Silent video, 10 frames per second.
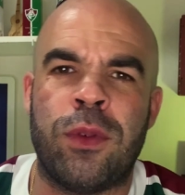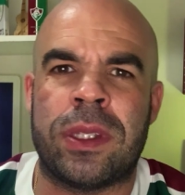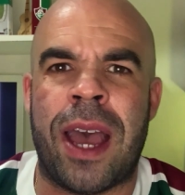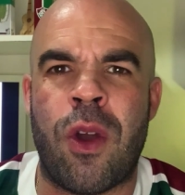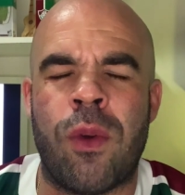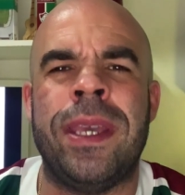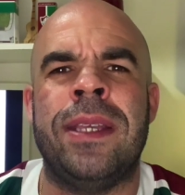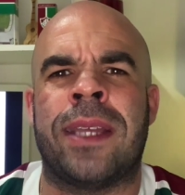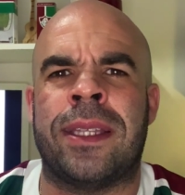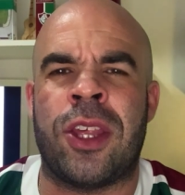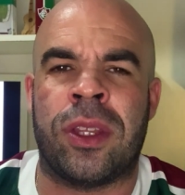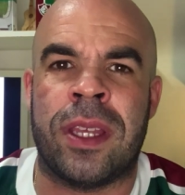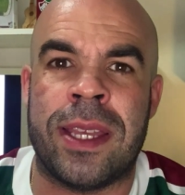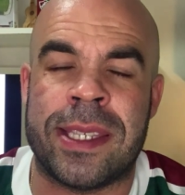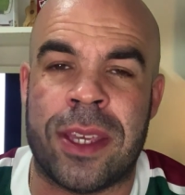tá ruim, tá deixando a
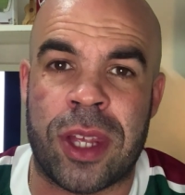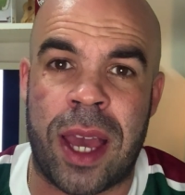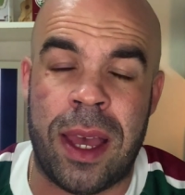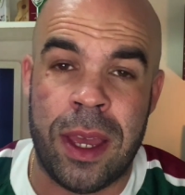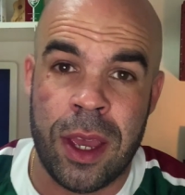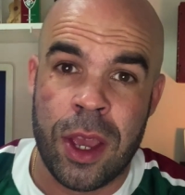desejar.